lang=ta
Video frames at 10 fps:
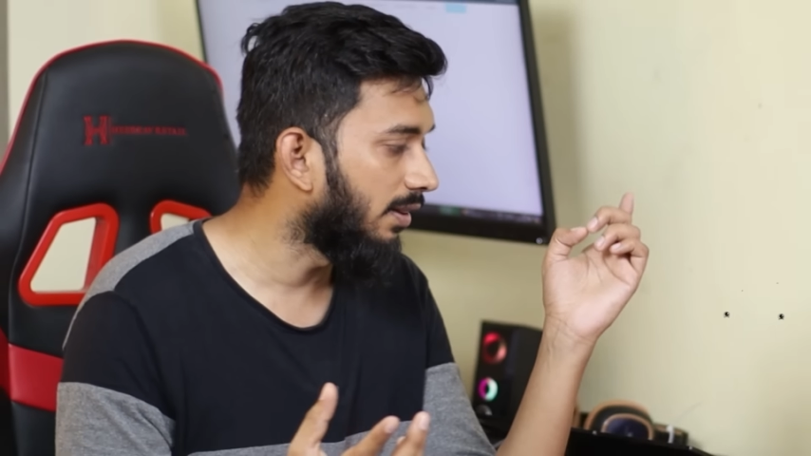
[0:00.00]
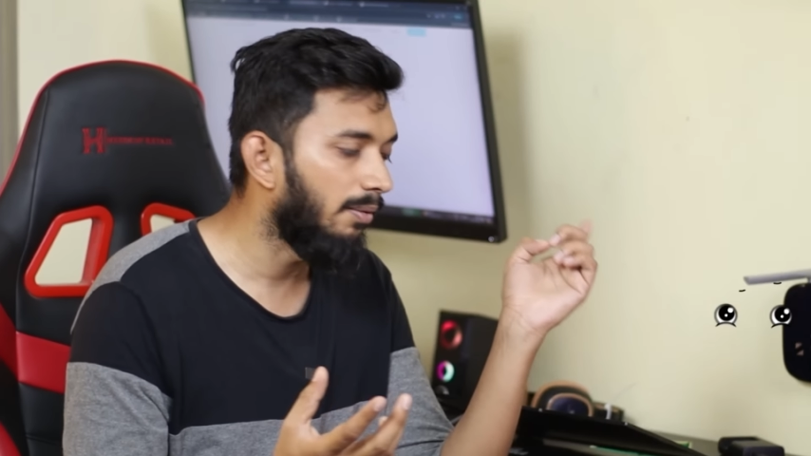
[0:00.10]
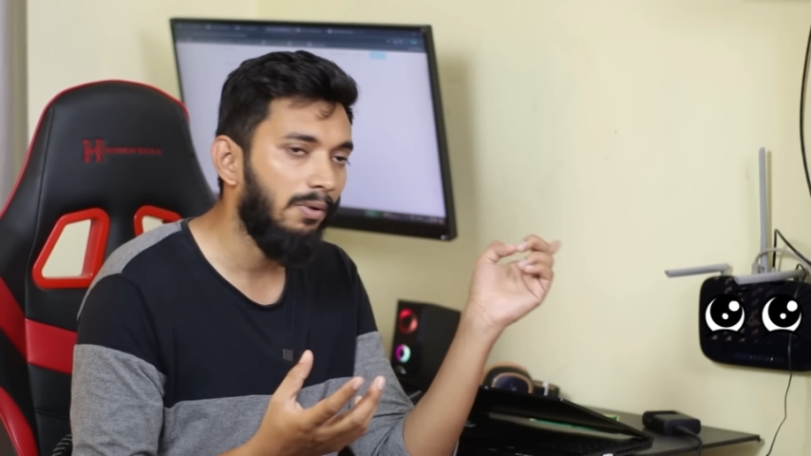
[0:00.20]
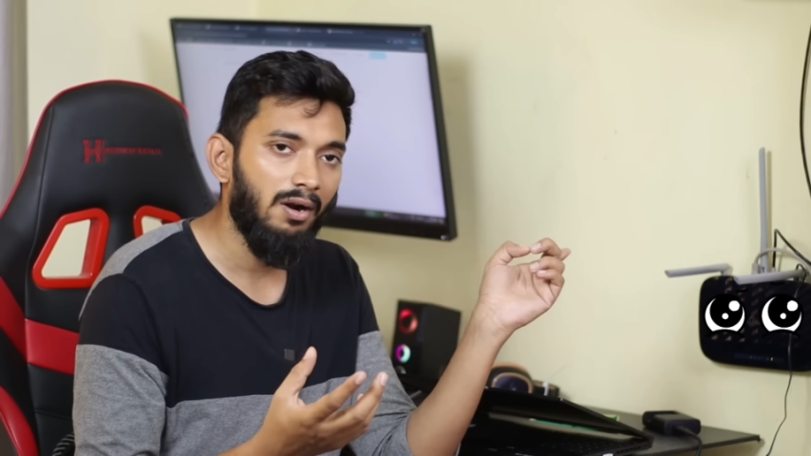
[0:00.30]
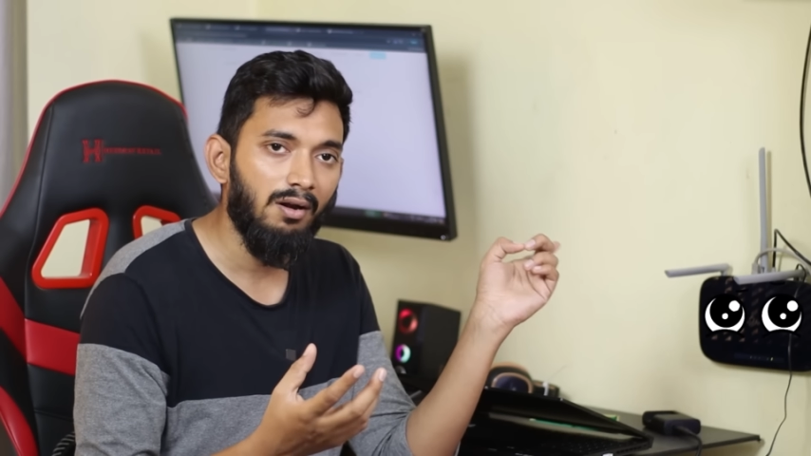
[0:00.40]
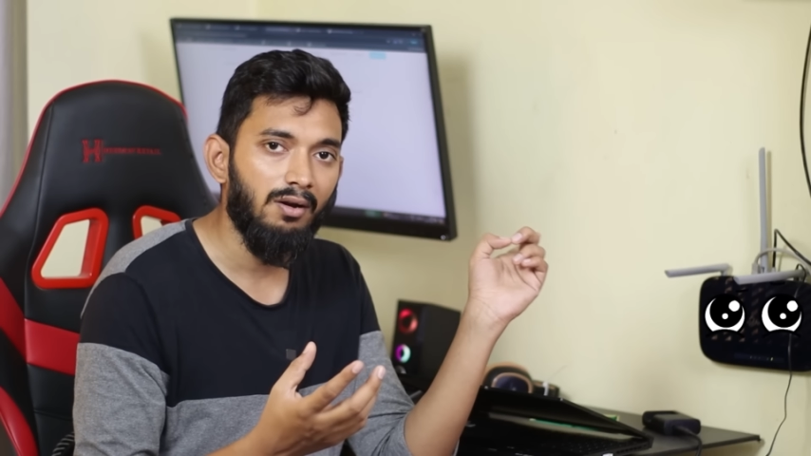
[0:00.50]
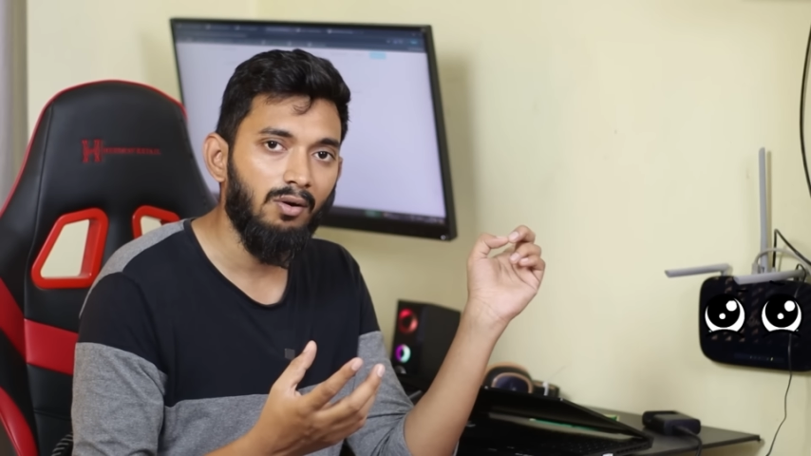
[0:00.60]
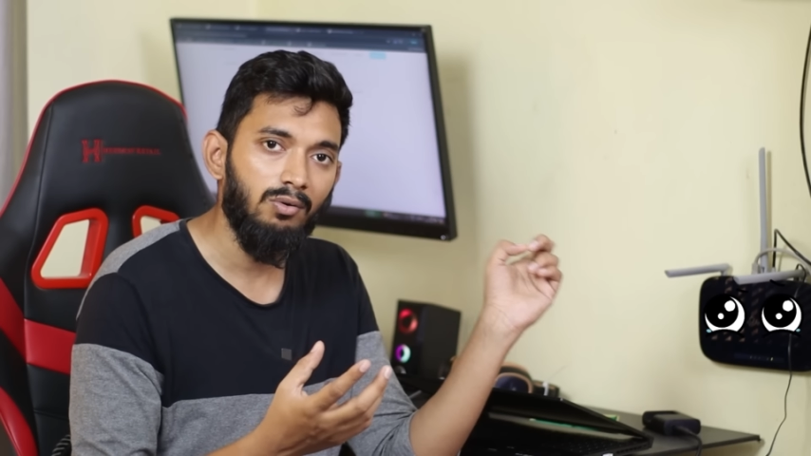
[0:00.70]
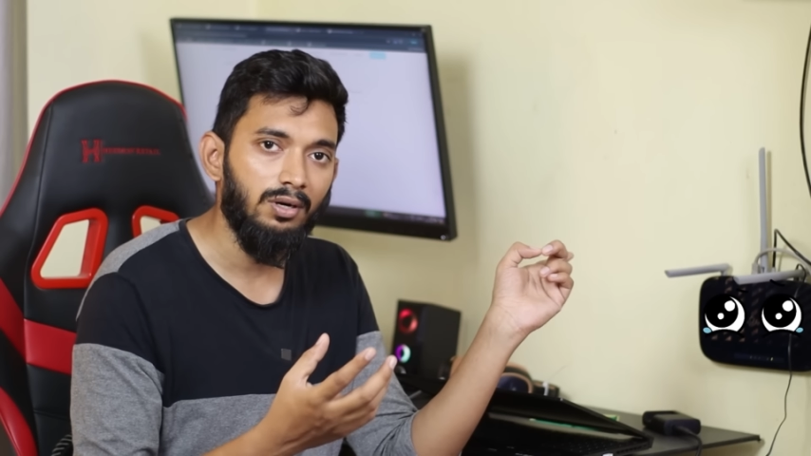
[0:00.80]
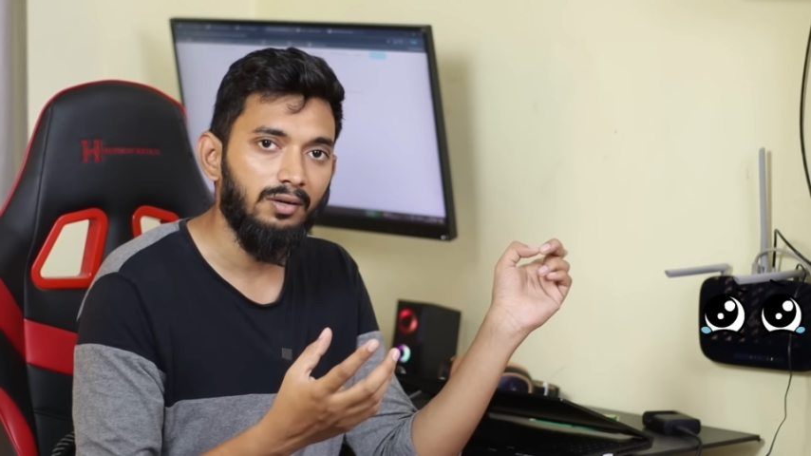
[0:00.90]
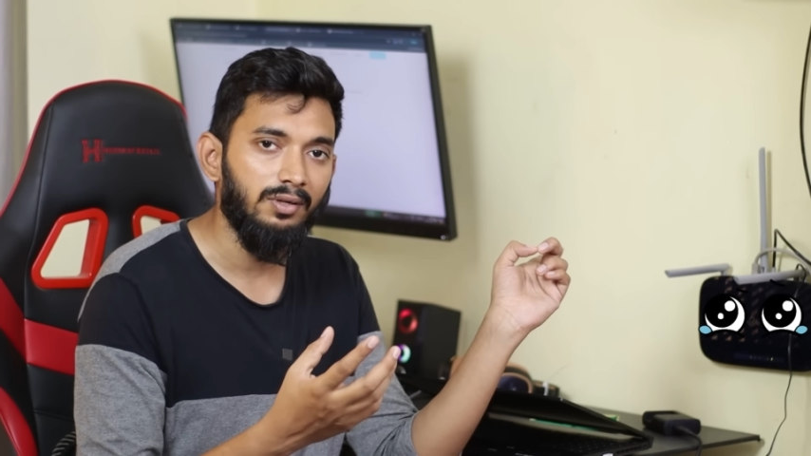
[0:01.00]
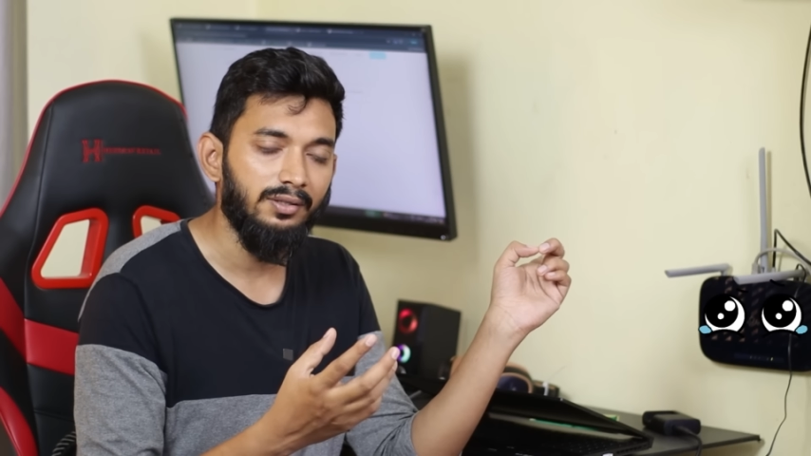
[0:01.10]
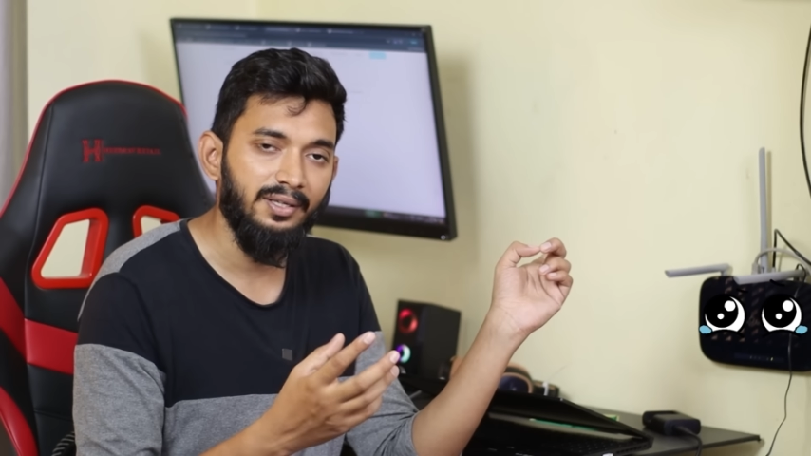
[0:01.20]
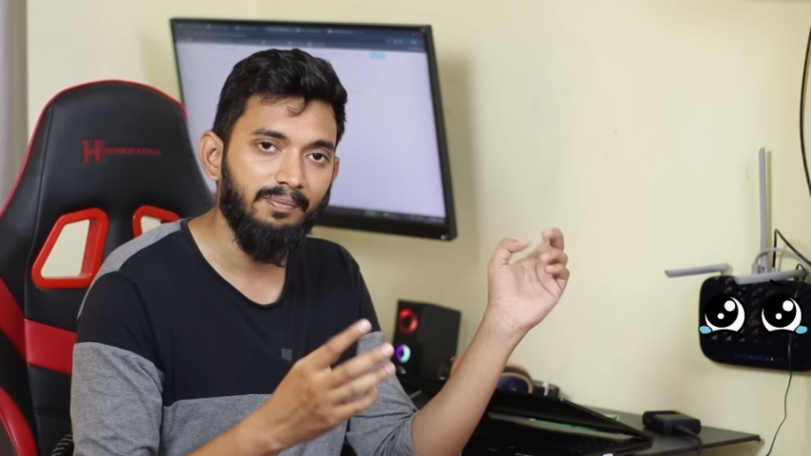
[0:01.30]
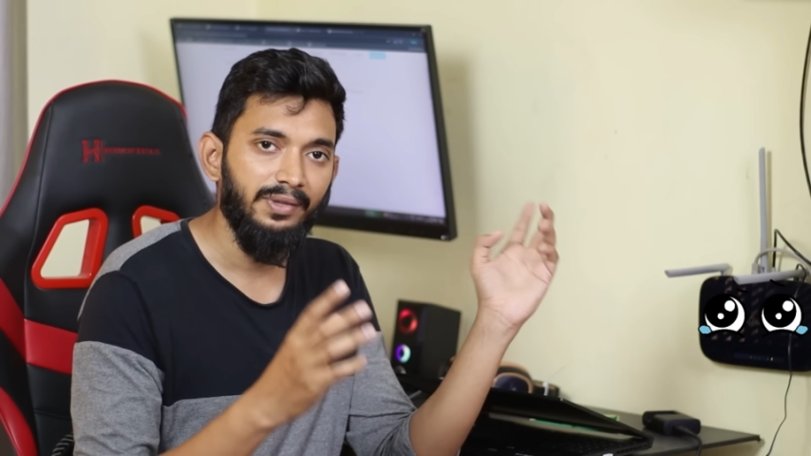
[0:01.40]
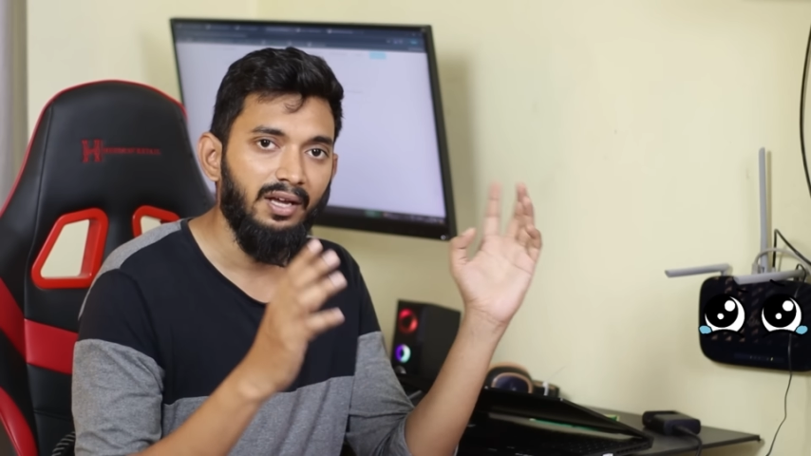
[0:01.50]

இந்த மாடல் ரவுட்ருக்கு வந்து